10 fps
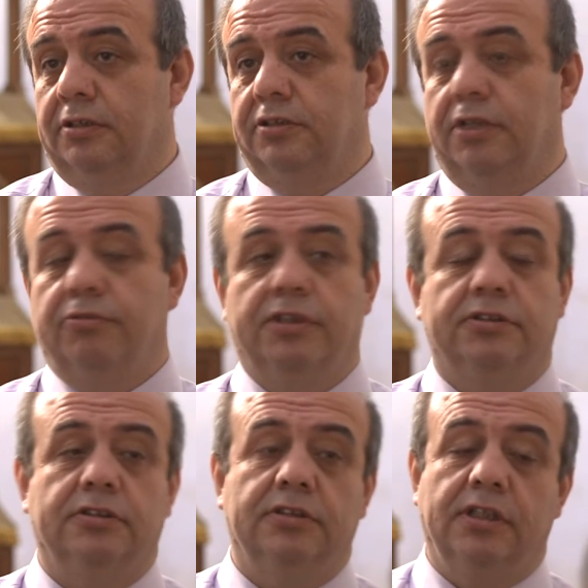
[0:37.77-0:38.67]

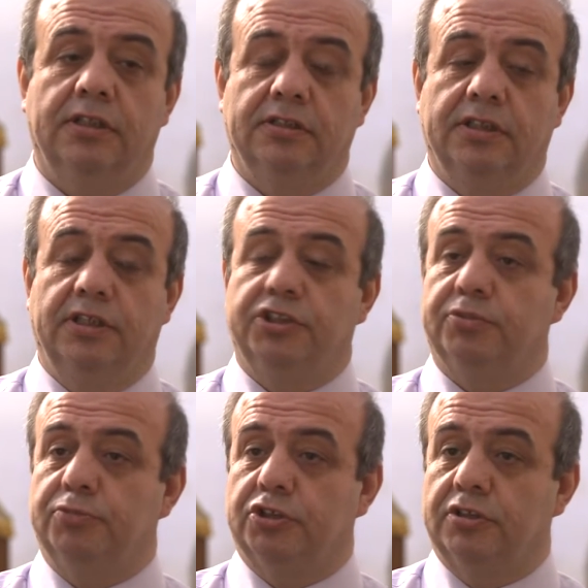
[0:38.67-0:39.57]
çevresinde
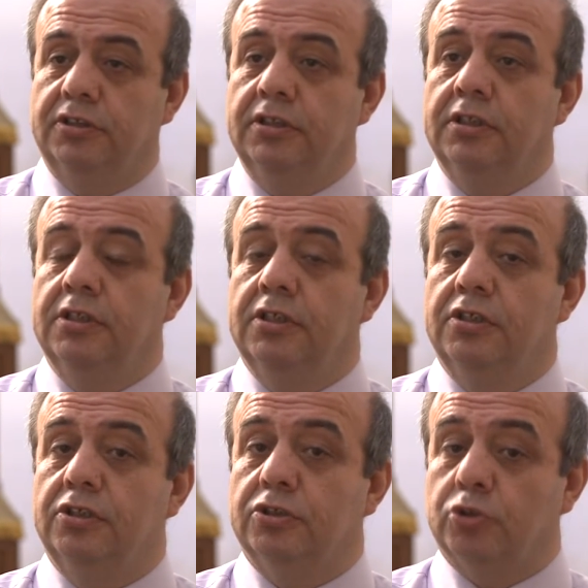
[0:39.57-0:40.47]
gelişmişti.
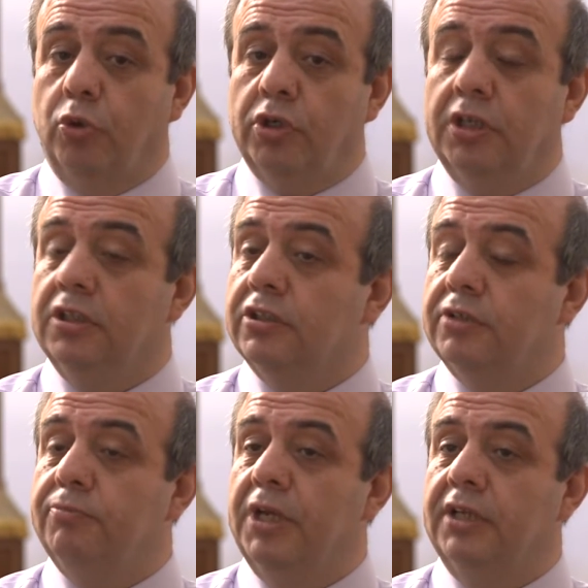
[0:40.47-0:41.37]
E, sonra
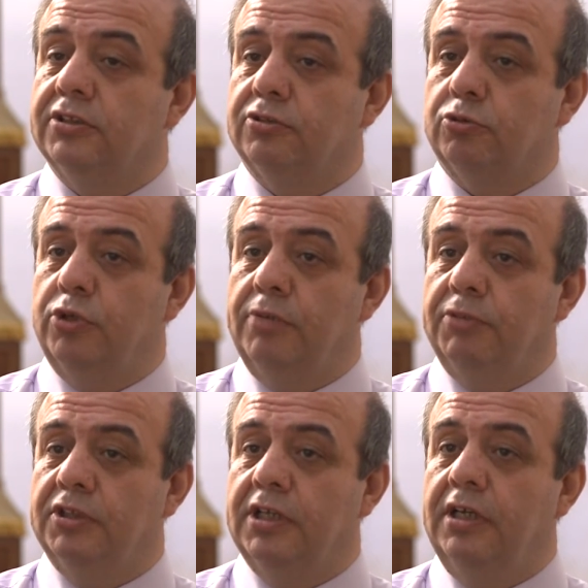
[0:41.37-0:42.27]
Yıldırım Beyazıt
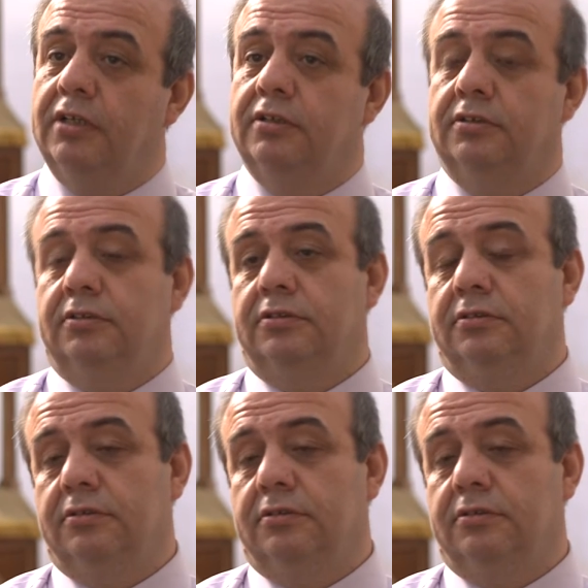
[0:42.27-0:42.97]
döneminde e,